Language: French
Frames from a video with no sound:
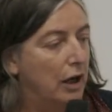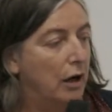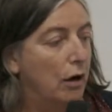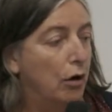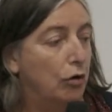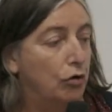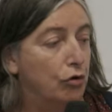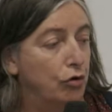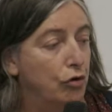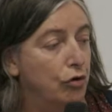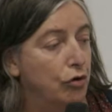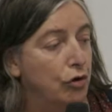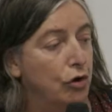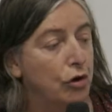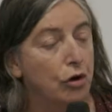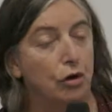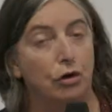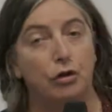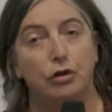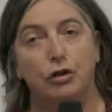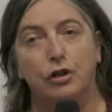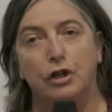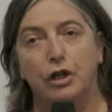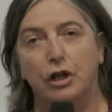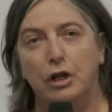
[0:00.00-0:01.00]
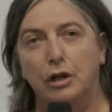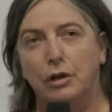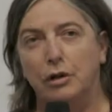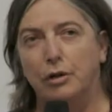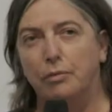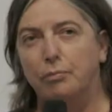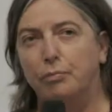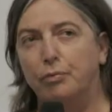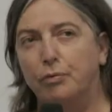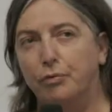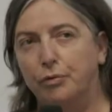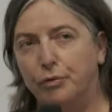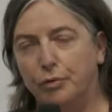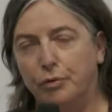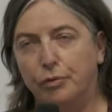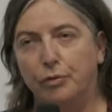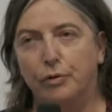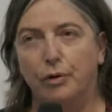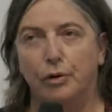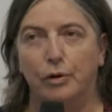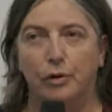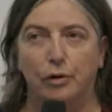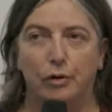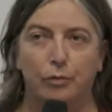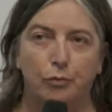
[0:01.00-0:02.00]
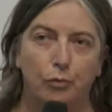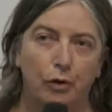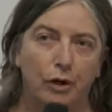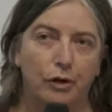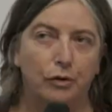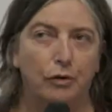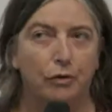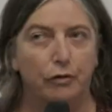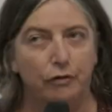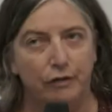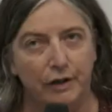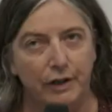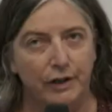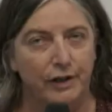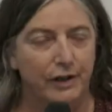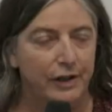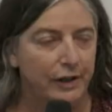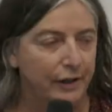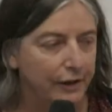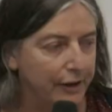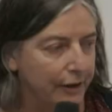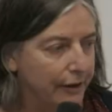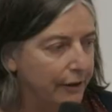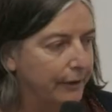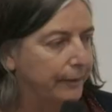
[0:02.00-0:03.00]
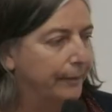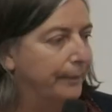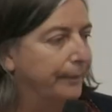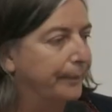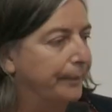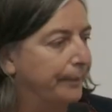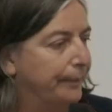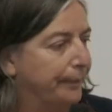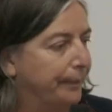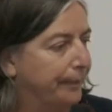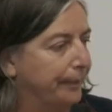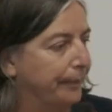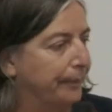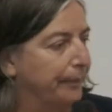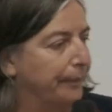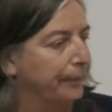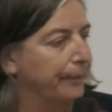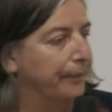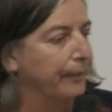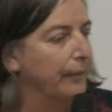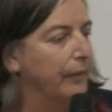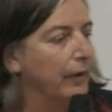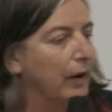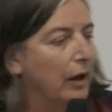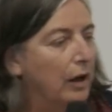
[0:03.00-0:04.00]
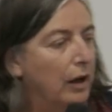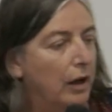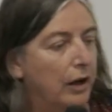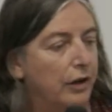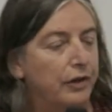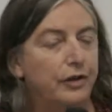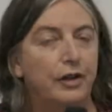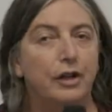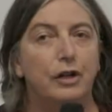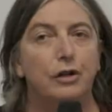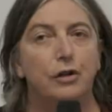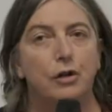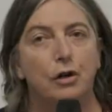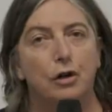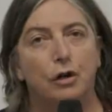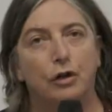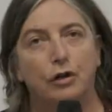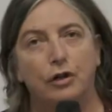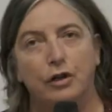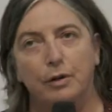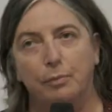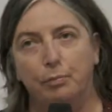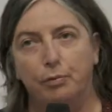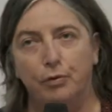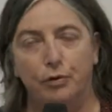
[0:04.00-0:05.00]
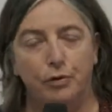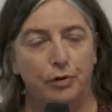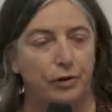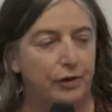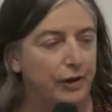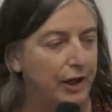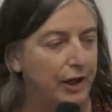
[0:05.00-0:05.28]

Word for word: alors junior c'est euh, plutôt euh, moins de 26 ans, et senior c'est plus de